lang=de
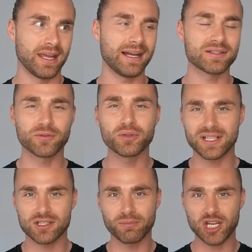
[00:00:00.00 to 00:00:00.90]
Ja, also ich würde
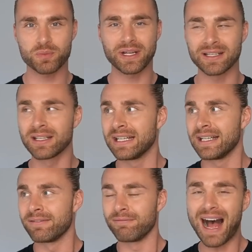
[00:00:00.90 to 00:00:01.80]
jetzt zum Beispiel einen
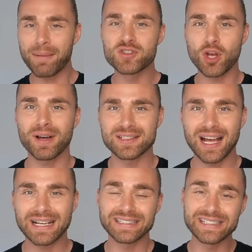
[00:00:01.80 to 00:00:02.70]
warmen
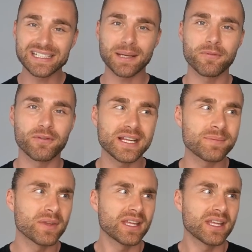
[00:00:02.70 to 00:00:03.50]
Sommertagen dir nicht empfehlen,